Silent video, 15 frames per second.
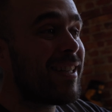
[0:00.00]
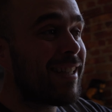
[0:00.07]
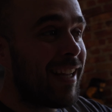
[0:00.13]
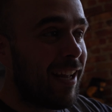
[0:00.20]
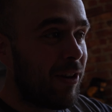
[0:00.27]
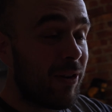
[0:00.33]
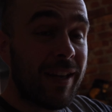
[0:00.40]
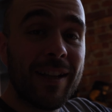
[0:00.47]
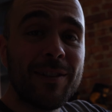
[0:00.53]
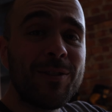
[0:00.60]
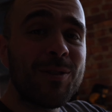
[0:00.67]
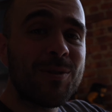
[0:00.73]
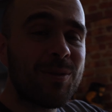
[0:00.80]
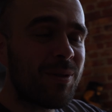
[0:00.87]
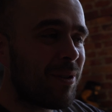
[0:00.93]
il y en a
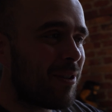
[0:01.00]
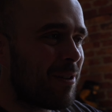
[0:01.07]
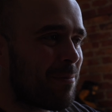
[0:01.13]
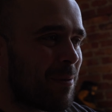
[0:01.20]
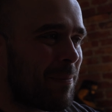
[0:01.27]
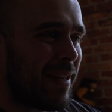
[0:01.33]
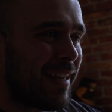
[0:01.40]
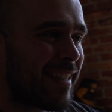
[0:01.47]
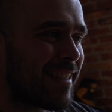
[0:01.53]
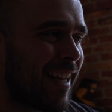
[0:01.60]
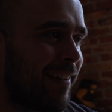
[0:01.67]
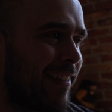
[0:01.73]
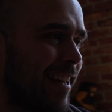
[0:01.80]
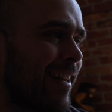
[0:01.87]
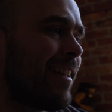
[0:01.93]
quelques-unes, pas pire, qui
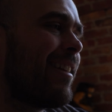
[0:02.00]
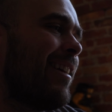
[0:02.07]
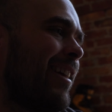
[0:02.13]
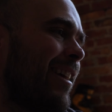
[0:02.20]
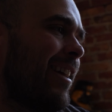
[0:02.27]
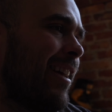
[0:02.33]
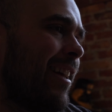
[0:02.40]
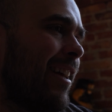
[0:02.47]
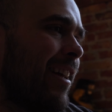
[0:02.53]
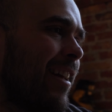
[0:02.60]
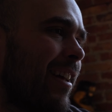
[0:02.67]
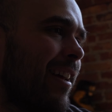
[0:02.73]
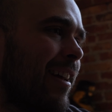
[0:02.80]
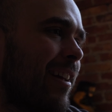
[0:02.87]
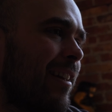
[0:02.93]
s'en viennent.
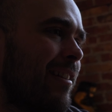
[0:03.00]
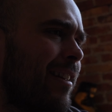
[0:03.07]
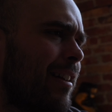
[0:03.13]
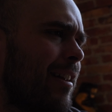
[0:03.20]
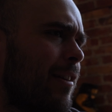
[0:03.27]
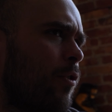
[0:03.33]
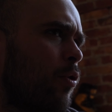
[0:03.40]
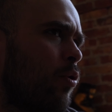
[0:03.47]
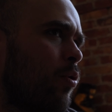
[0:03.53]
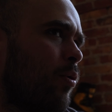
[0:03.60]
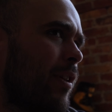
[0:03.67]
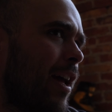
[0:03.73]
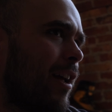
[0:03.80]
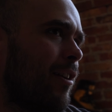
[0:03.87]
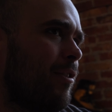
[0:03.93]
technique de
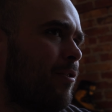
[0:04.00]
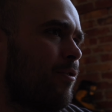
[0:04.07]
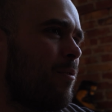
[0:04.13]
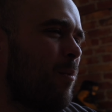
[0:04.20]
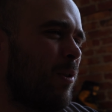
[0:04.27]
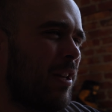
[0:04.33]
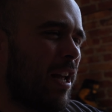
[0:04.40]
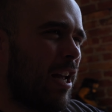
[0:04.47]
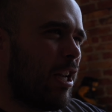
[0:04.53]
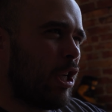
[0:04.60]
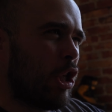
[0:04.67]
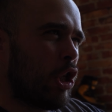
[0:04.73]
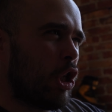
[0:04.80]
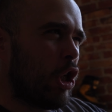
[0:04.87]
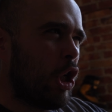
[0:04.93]
tournage, de
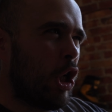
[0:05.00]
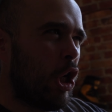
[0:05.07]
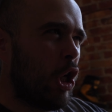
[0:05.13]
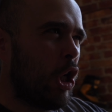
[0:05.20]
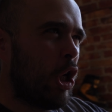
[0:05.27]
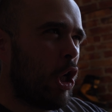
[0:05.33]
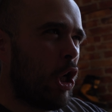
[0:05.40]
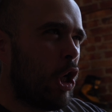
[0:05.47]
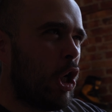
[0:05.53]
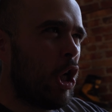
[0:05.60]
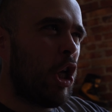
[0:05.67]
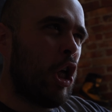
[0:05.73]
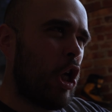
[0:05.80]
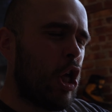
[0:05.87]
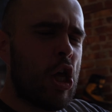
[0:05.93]
montage.
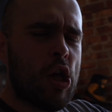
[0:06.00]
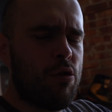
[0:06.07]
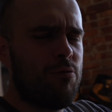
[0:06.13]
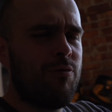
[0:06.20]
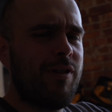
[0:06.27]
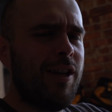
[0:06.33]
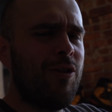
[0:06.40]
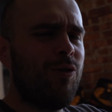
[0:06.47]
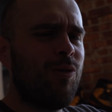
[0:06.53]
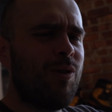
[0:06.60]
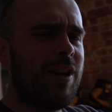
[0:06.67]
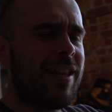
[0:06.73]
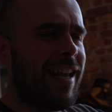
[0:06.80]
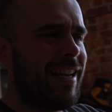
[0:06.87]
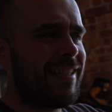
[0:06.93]
Quelques trucs
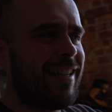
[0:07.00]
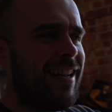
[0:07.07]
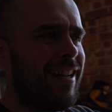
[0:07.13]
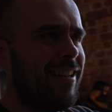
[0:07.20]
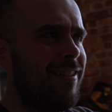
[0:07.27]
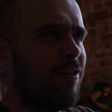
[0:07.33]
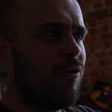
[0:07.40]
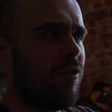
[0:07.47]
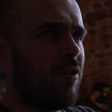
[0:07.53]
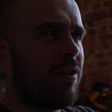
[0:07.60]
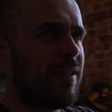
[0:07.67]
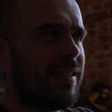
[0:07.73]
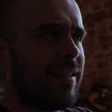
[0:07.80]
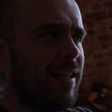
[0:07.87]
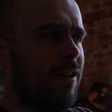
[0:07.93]
intéressants. Une
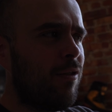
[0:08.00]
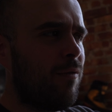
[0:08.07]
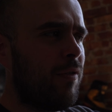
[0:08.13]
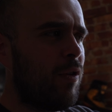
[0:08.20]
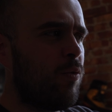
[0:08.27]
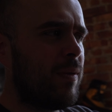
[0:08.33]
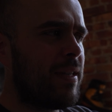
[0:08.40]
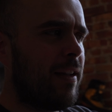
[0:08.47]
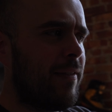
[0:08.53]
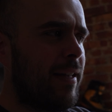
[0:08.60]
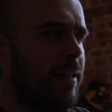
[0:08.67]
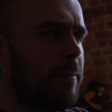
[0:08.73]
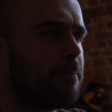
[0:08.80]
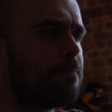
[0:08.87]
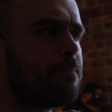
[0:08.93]
dizaine de vidéos qui s'en viennent.
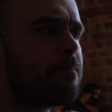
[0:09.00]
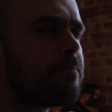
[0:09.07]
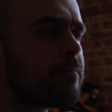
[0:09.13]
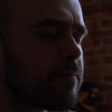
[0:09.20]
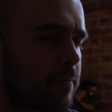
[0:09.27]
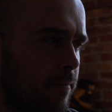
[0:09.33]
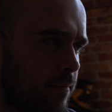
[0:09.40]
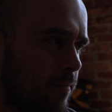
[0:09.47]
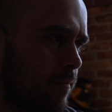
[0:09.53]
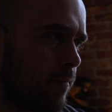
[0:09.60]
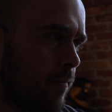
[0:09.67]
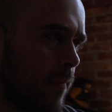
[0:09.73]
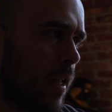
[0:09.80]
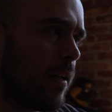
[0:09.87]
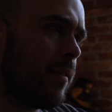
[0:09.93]

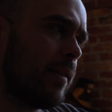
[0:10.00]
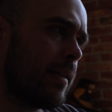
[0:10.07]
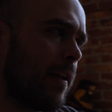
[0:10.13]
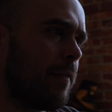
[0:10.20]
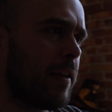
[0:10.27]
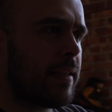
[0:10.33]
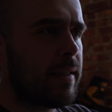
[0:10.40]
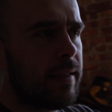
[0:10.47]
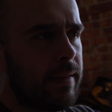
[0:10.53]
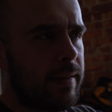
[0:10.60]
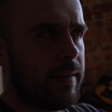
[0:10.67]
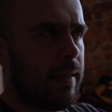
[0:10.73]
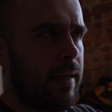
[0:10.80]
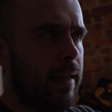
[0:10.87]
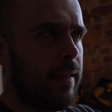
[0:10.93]
c'est en français,
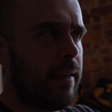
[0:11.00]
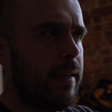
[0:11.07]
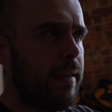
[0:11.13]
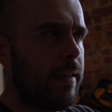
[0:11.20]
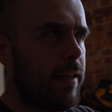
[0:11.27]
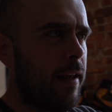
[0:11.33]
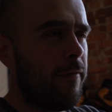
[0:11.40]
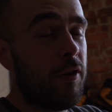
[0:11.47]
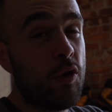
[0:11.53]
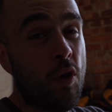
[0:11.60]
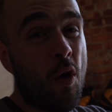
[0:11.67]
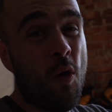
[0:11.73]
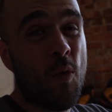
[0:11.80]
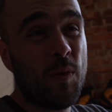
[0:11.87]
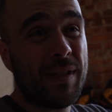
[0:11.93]
c'est en anglais. Il y avait une
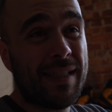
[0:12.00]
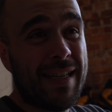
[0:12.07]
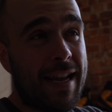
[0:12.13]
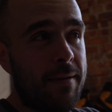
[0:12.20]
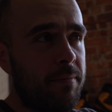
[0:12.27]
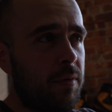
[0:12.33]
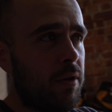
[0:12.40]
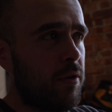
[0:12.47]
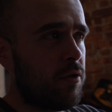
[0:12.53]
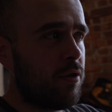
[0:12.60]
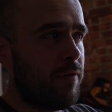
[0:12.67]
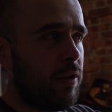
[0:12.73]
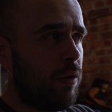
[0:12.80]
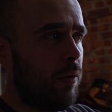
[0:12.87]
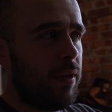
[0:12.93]
onzième que je
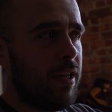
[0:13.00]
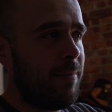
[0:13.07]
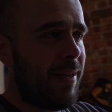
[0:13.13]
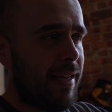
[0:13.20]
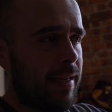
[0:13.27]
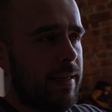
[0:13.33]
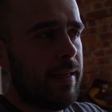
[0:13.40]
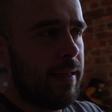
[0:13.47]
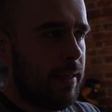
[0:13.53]
devais tourner, mais